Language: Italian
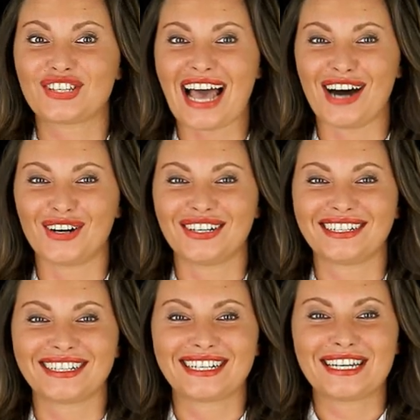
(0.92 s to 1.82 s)
Ciao!
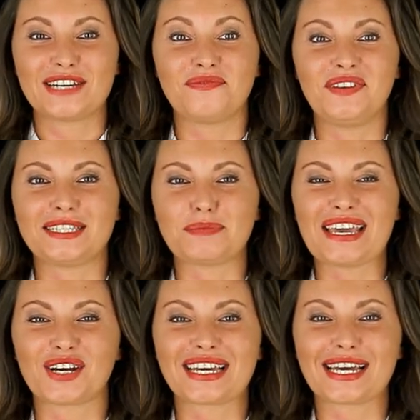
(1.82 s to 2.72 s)
Vi
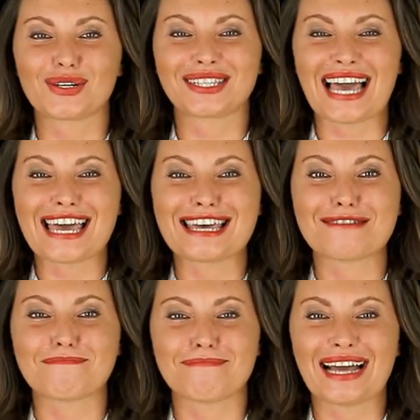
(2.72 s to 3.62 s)
spiego che cos'è
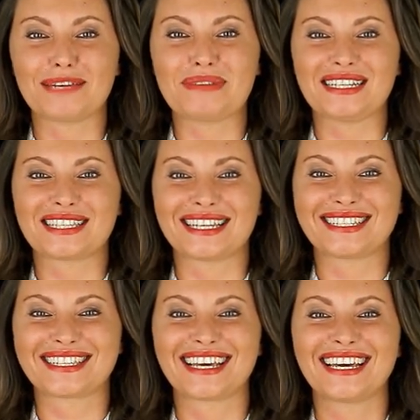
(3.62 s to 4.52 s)
My
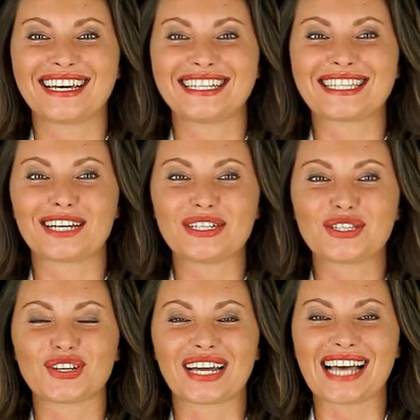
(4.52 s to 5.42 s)
Business,
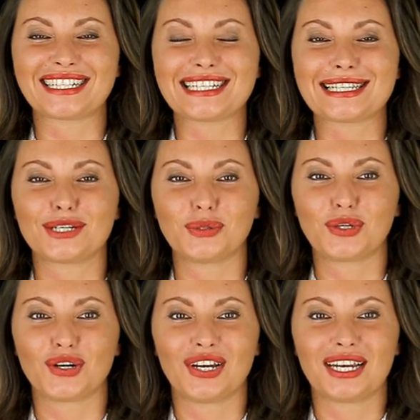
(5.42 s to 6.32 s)
servizio gratis di
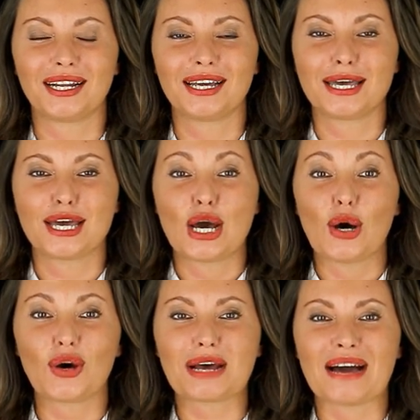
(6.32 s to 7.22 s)
Google.
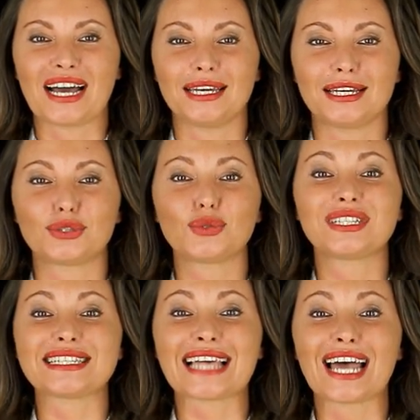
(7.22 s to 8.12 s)
Oramai
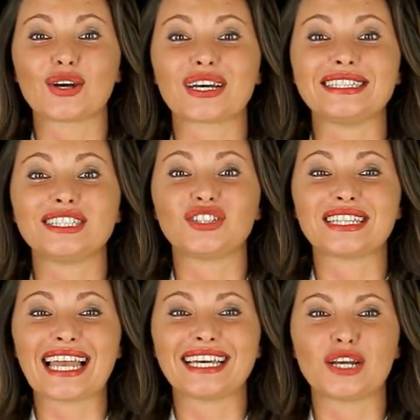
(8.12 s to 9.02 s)
tutti sanno che il
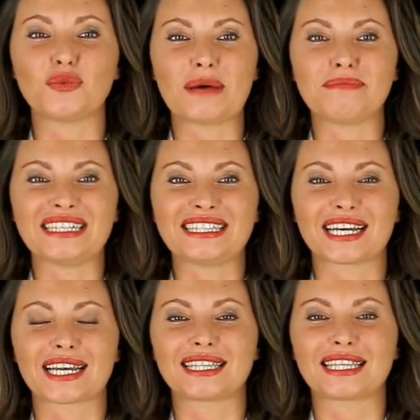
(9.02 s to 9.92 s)
digitale nel web
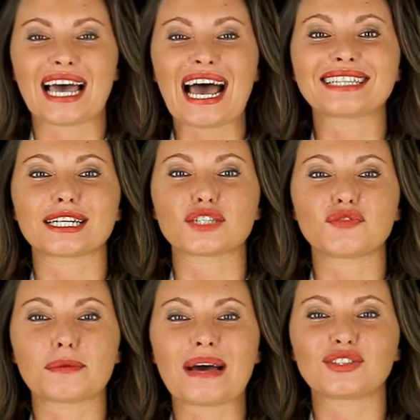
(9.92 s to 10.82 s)
internet ha
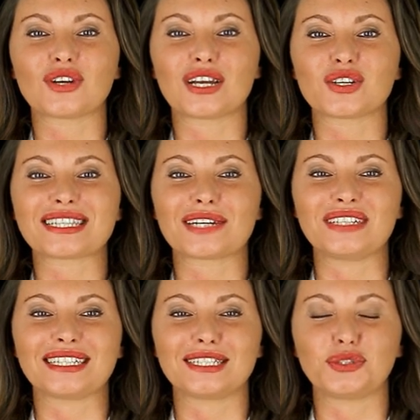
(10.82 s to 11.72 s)
trasformato la nostra
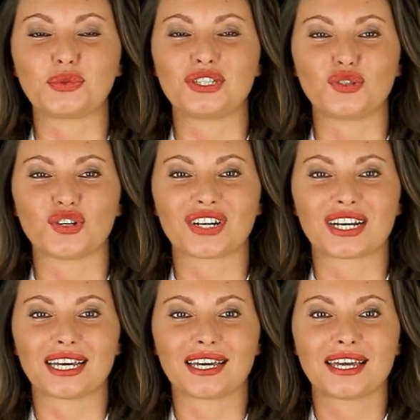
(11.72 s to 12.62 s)
vita di tutti i giorni.